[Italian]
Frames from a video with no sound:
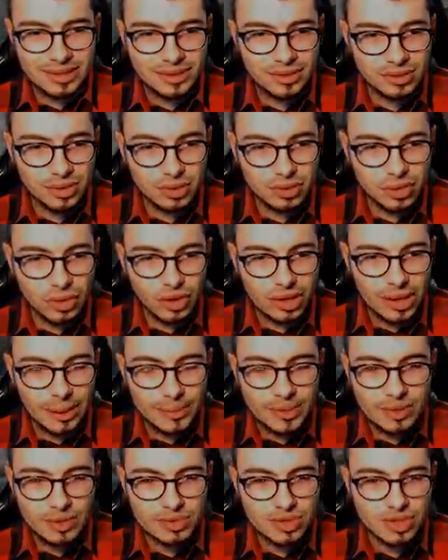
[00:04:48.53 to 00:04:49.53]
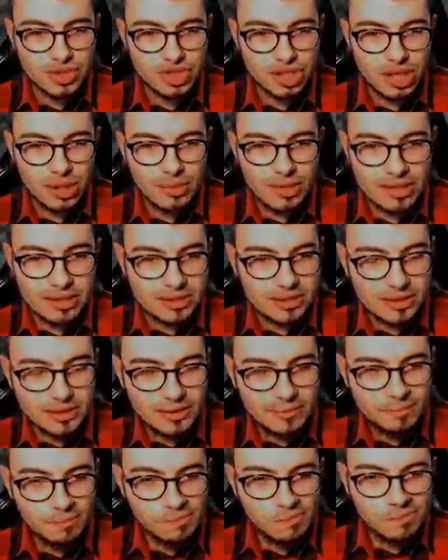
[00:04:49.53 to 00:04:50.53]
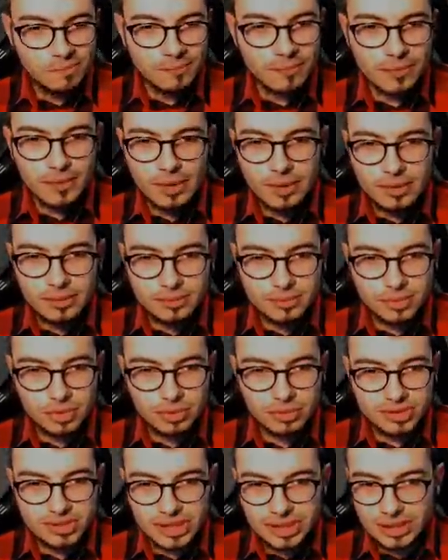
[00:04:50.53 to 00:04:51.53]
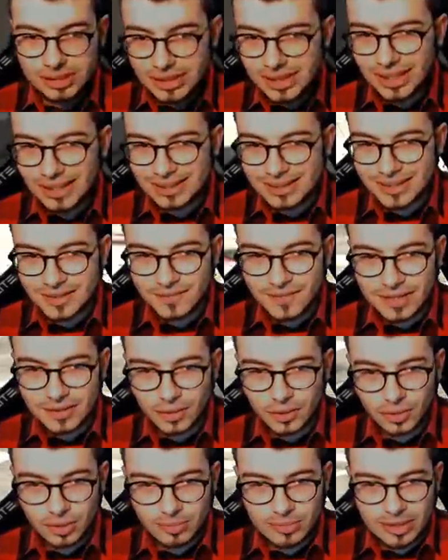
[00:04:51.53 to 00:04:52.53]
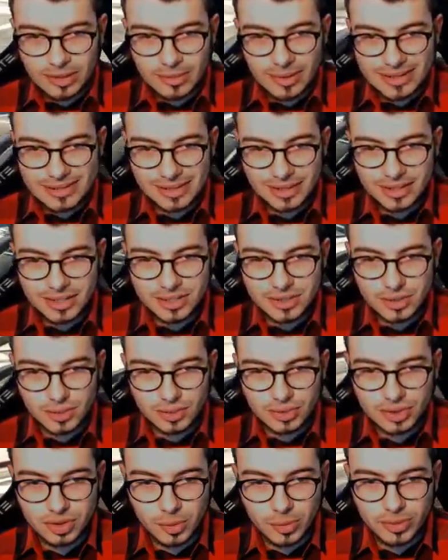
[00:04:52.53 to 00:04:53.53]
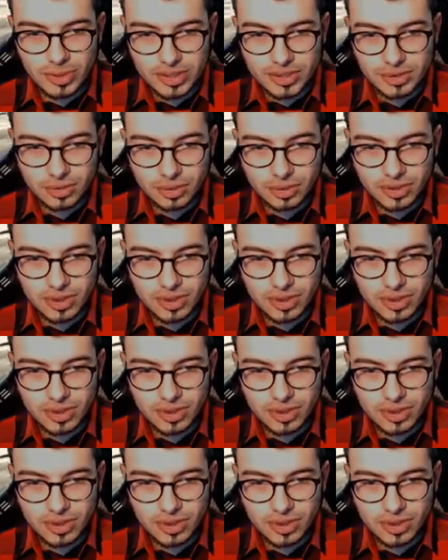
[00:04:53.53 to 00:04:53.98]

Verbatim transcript: non, ho capito sinceramente se gli altri vedono i miei bersagli distrutti oppure sono